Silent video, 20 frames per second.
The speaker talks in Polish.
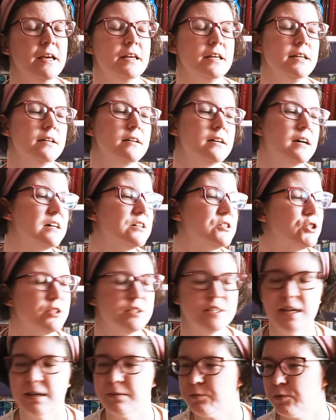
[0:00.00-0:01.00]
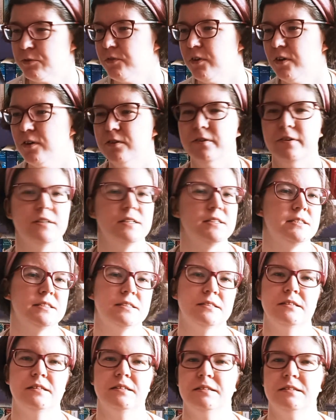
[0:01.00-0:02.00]
i każdemu wolno
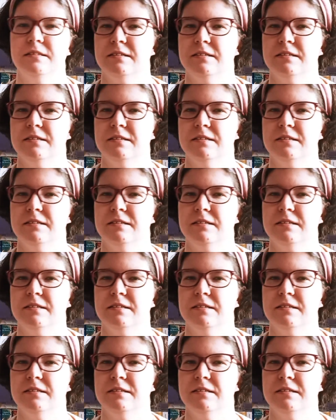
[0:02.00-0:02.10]
jest y,